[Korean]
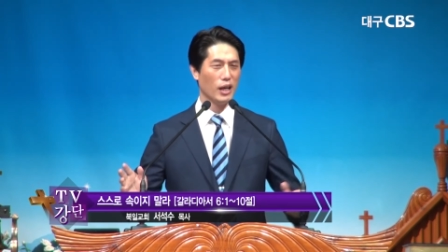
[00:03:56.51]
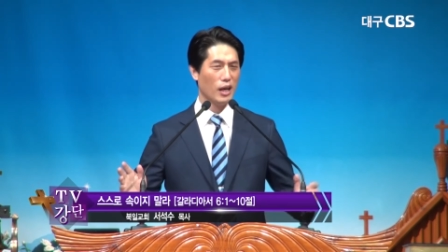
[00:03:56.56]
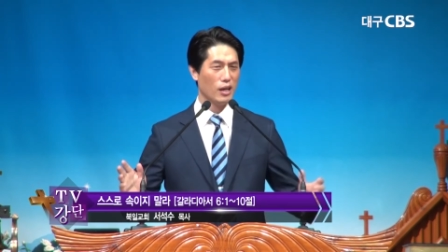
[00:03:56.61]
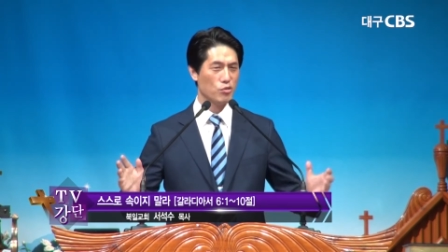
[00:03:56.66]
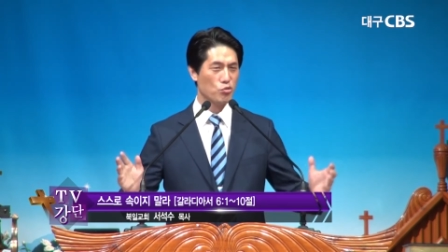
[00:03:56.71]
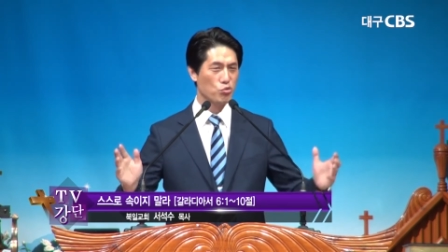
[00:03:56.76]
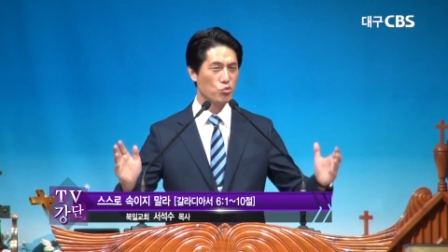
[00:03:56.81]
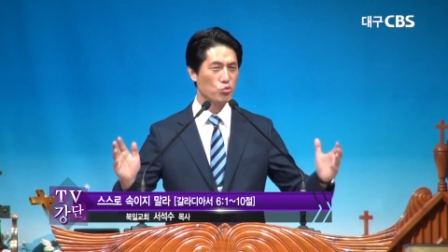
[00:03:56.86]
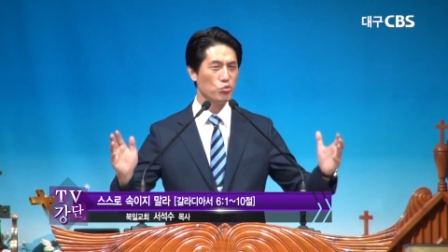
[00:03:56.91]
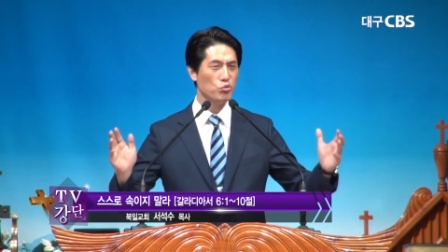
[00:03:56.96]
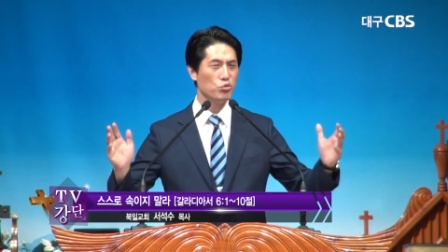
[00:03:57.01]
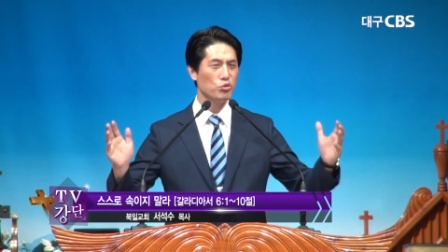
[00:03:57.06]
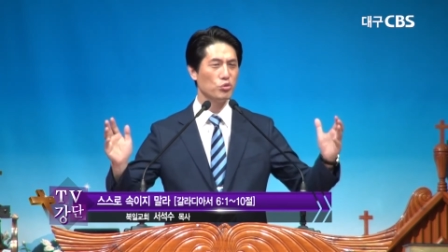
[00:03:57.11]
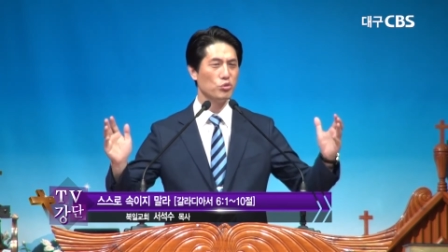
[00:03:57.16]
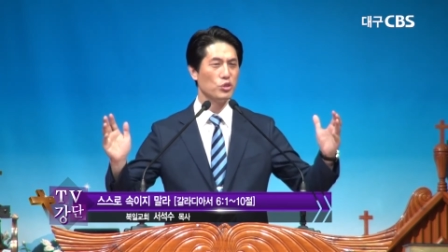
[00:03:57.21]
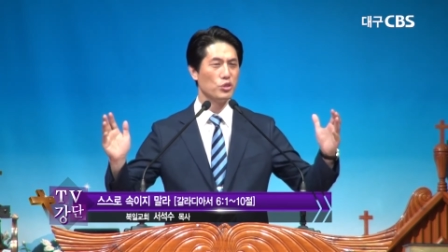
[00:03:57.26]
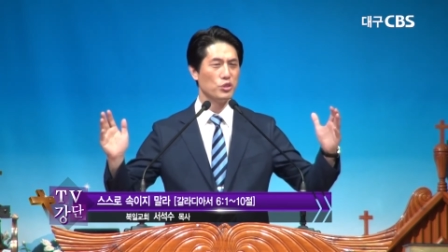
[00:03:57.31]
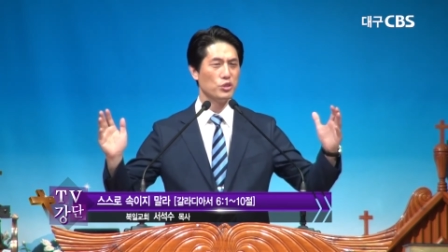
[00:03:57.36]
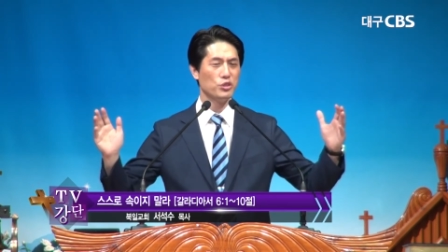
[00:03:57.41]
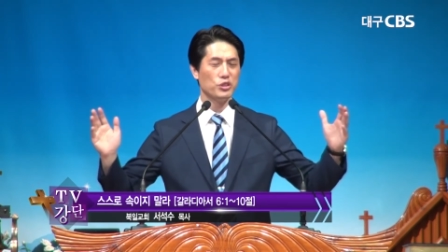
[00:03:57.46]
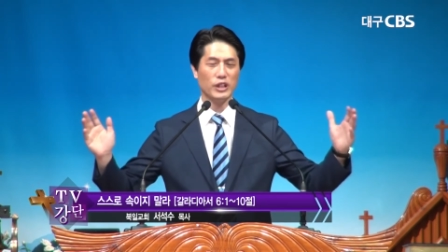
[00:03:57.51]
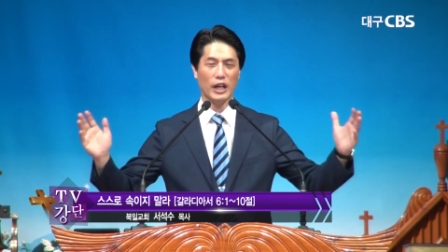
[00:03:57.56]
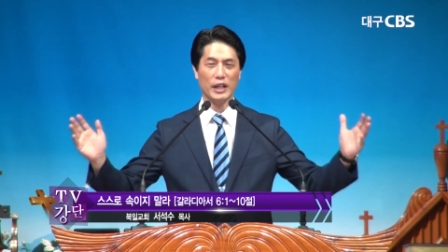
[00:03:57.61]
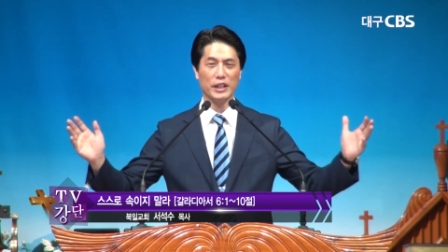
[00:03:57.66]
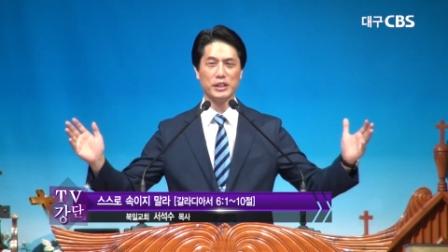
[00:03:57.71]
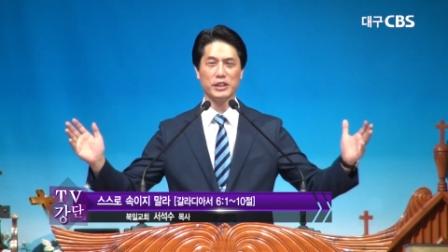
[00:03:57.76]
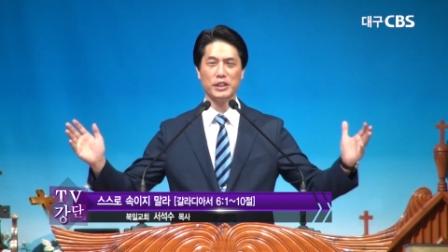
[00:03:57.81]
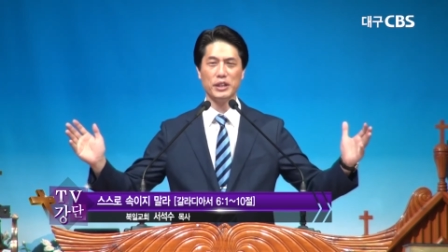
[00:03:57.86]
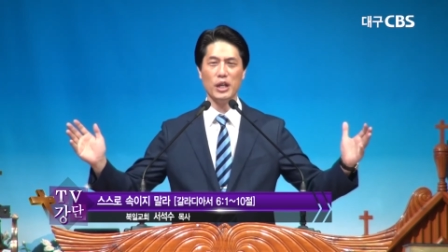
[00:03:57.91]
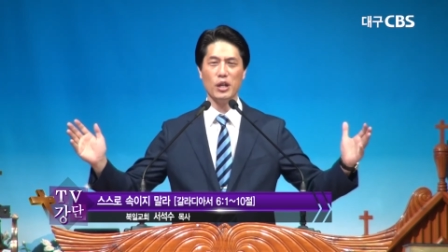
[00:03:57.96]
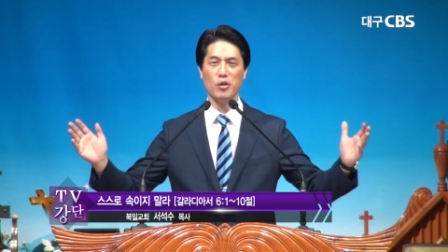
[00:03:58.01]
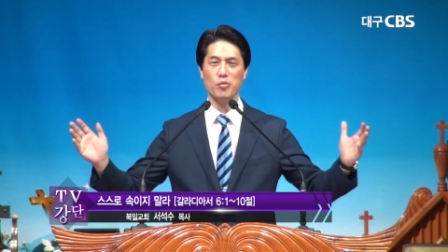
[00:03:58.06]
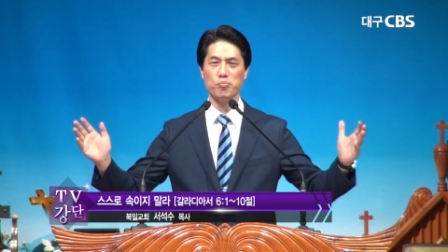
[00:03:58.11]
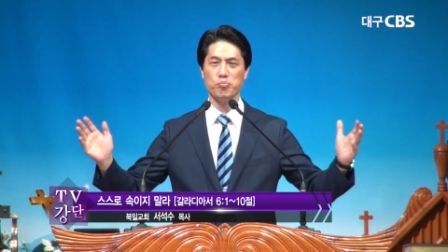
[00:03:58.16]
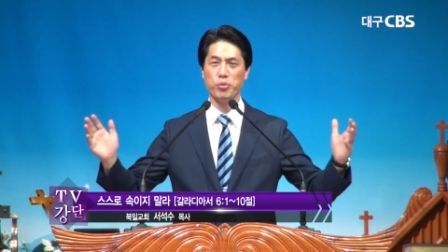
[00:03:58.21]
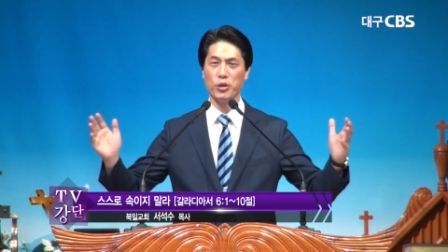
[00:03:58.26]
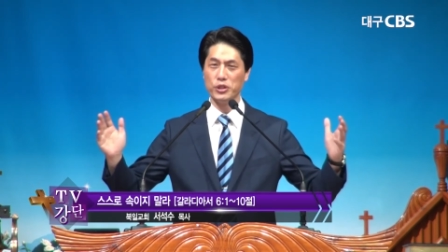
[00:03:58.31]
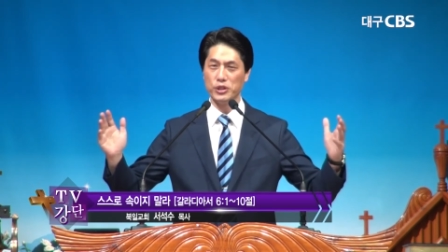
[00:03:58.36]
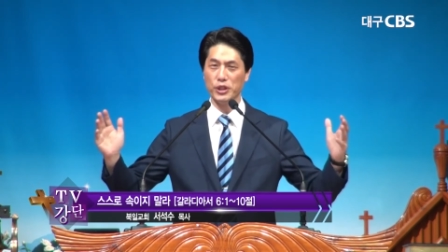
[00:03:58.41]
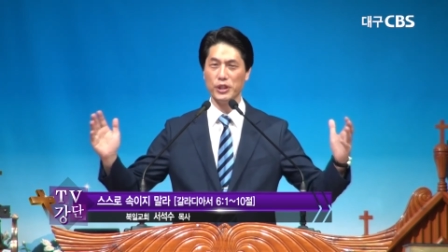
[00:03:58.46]
아주 그
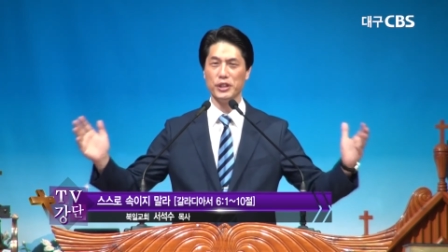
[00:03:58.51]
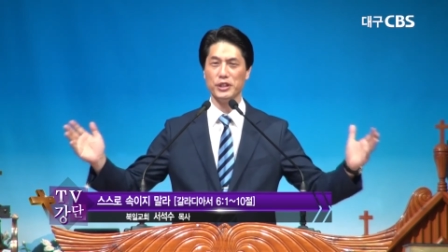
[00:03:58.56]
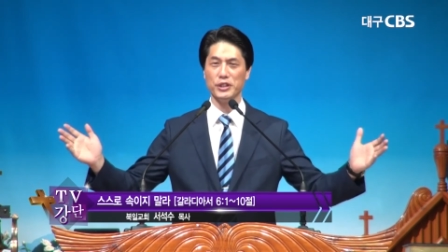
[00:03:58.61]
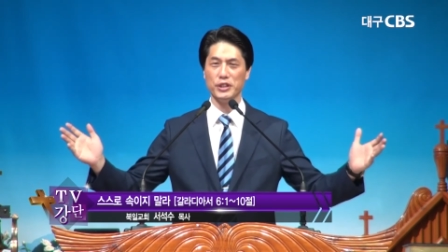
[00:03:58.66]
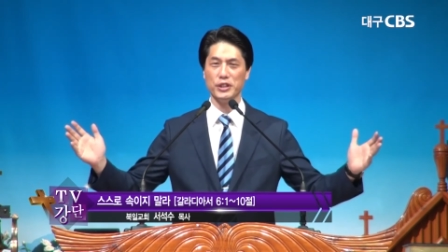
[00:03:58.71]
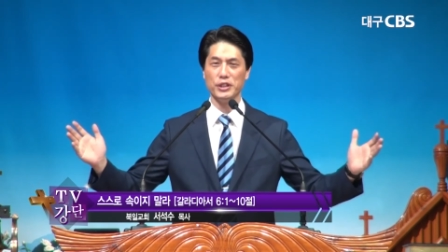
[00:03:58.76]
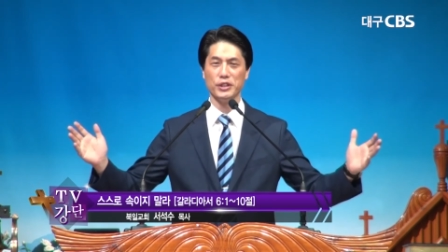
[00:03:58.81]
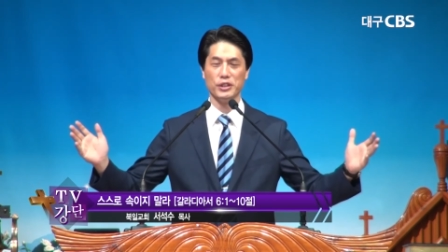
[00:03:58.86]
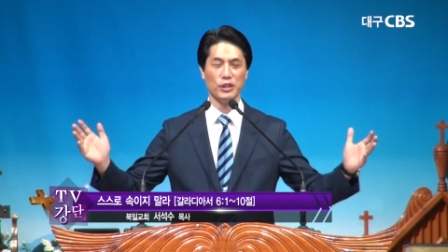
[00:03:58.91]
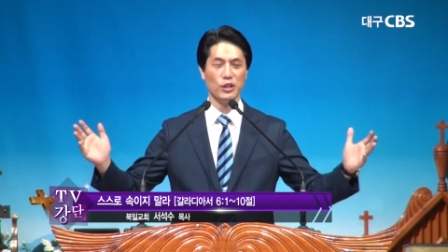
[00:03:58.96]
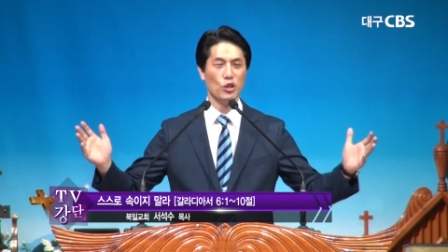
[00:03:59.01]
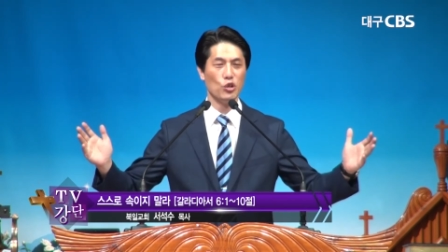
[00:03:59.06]
당시에 퍼져 있는